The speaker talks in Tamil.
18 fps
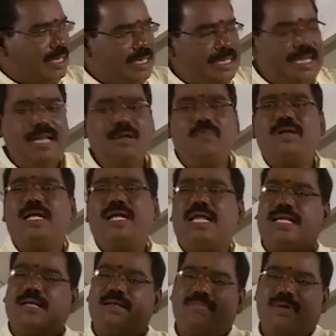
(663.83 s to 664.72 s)
இயல்பு
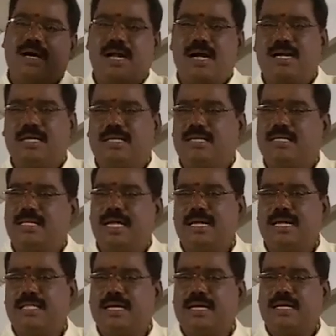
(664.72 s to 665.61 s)
நிலைக்கு மாறானதுன்னு
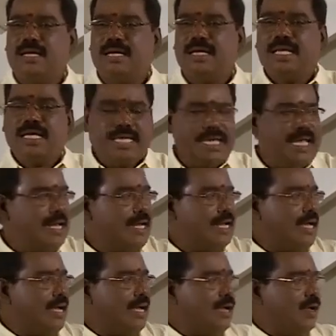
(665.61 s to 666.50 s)
தான் எழுதுறேன்
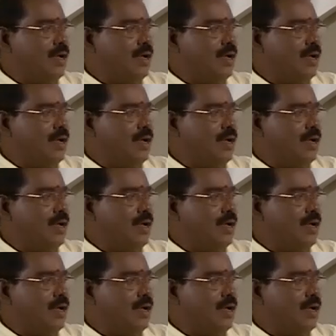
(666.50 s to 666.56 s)
ஏன்னா